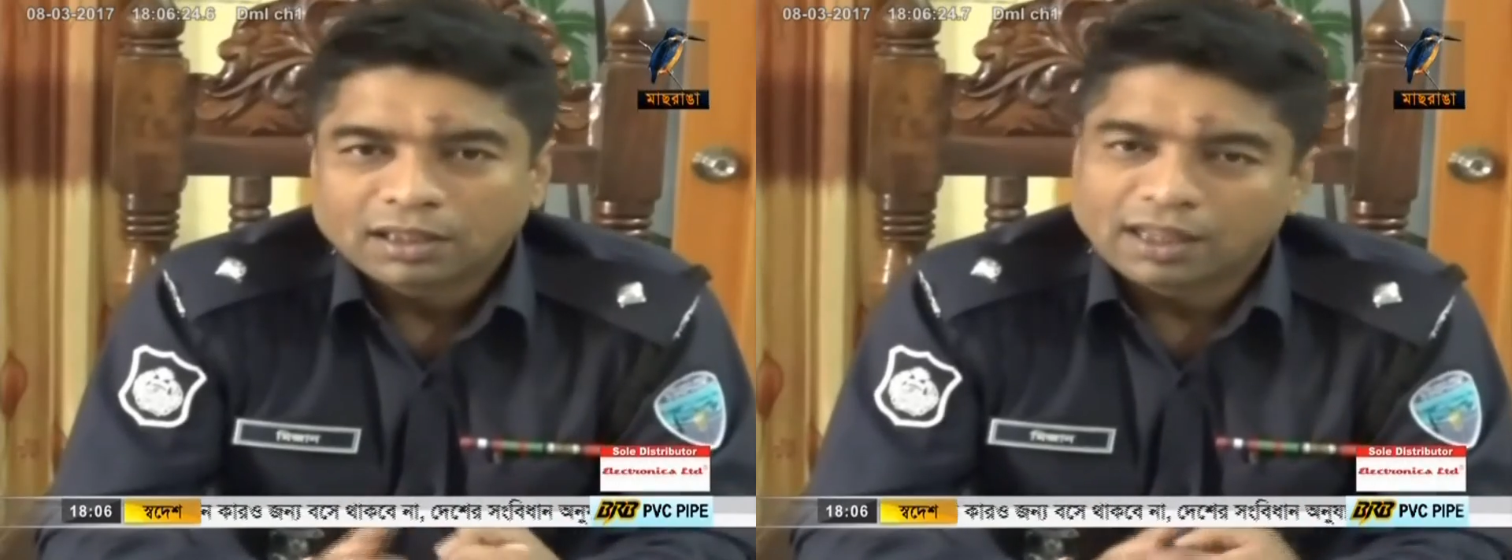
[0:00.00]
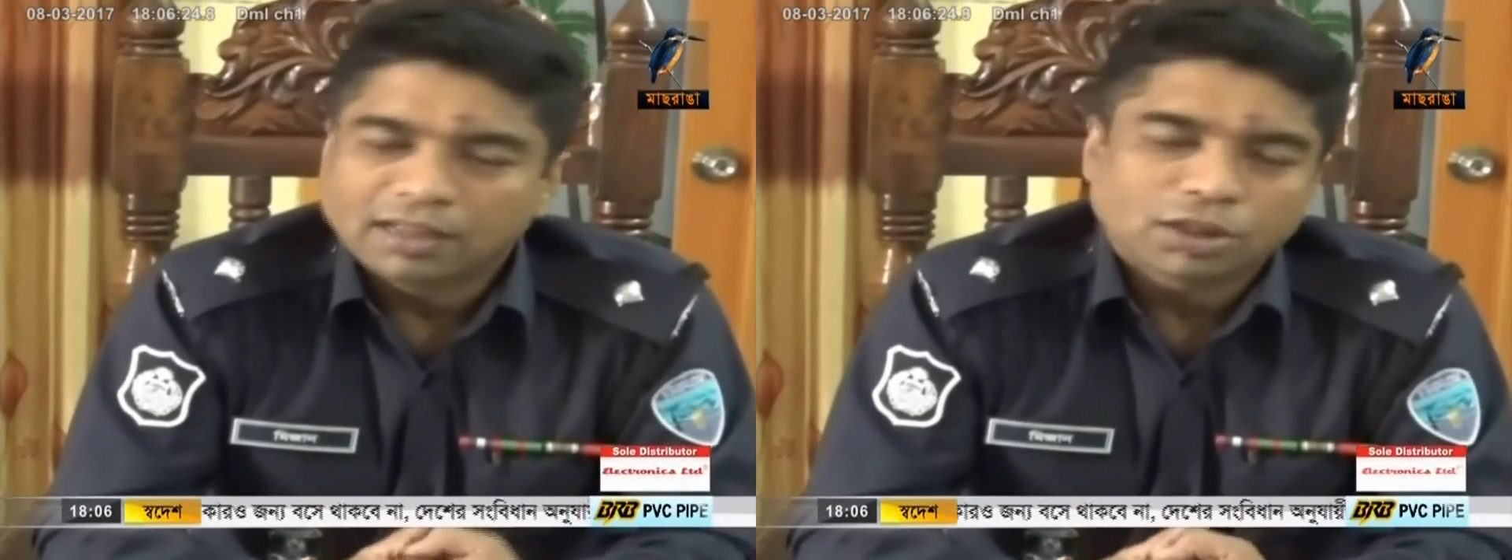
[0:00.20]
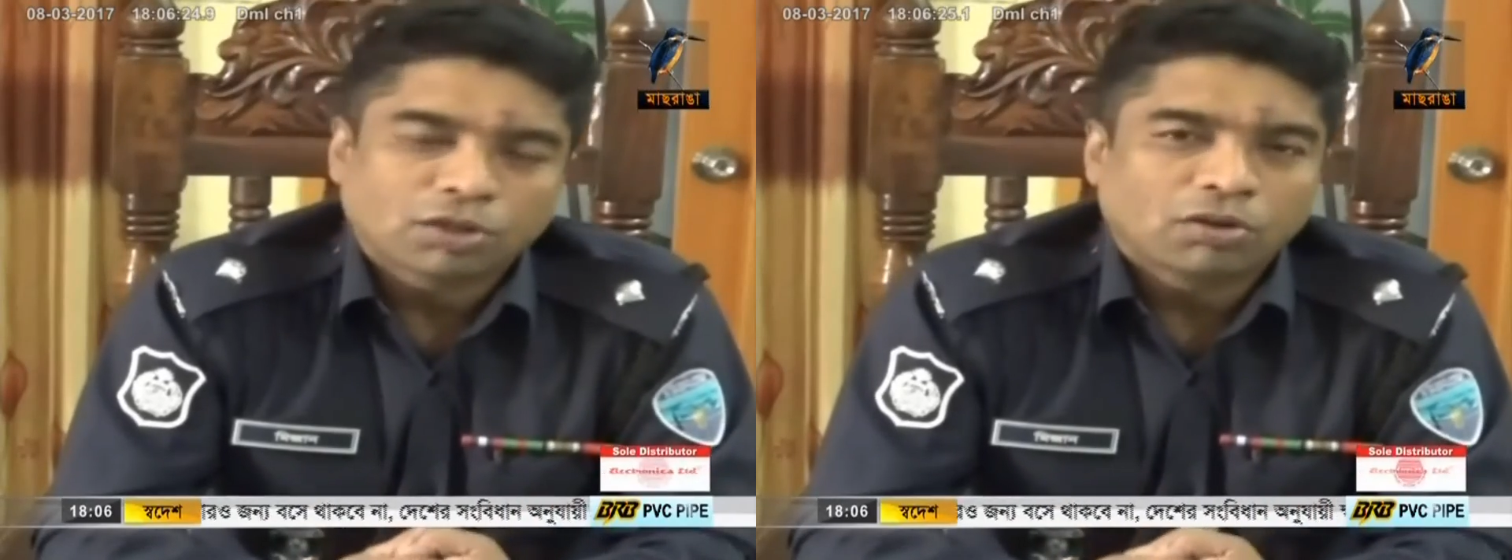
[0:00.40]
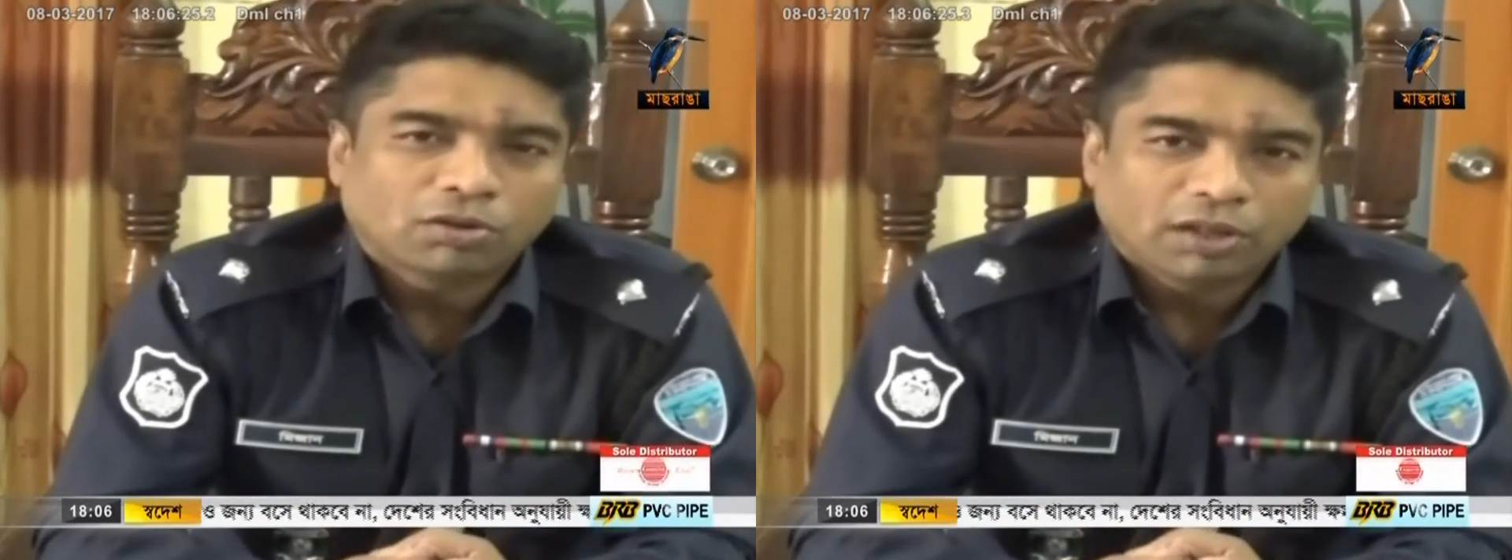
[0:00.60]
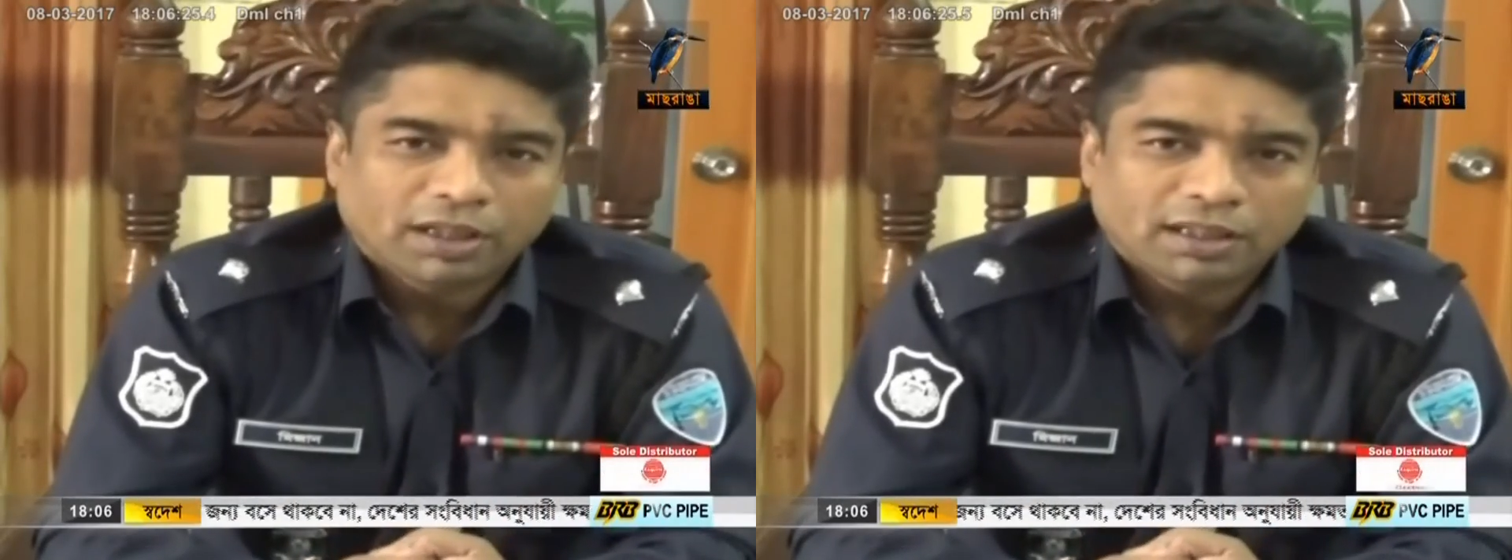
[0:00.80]
ক্লিয়ারেন্সটা
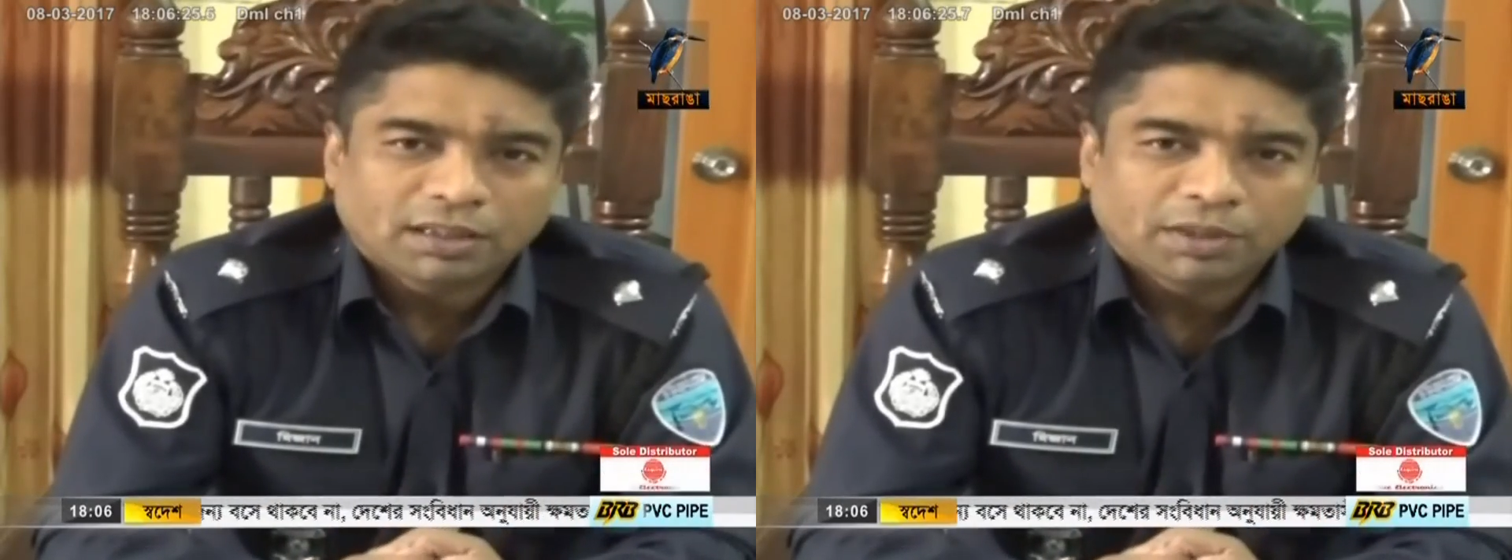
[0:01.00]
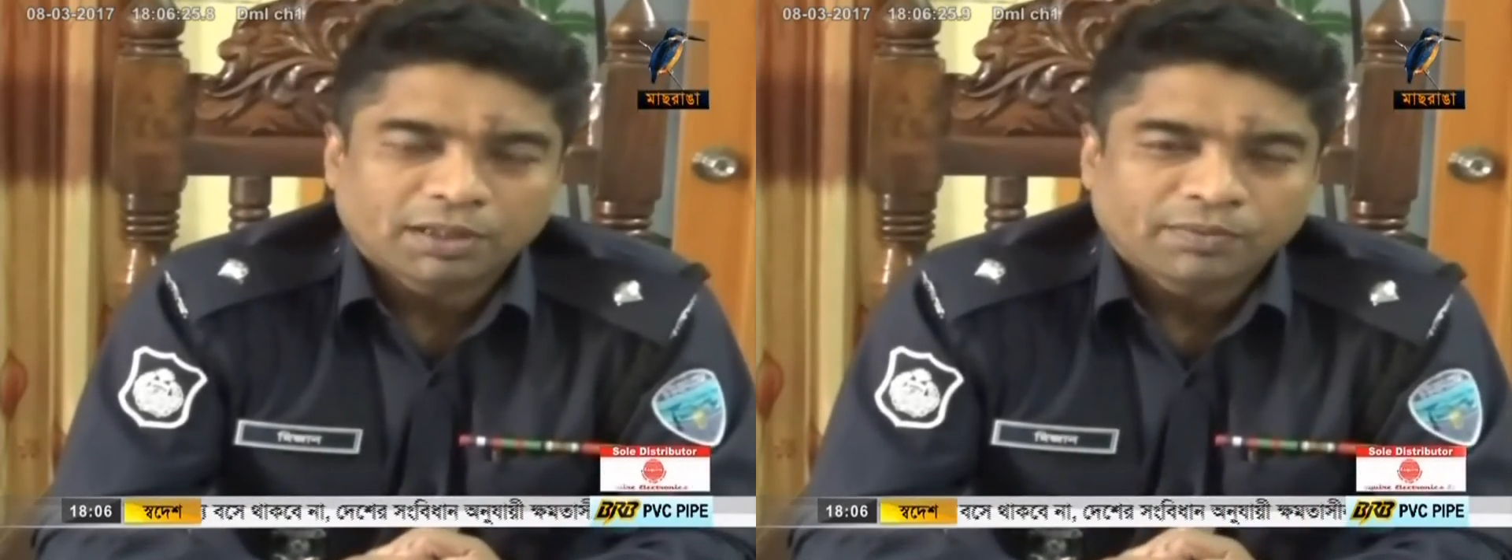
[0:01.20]
সংগ্রহ করে নিয়ে যাবে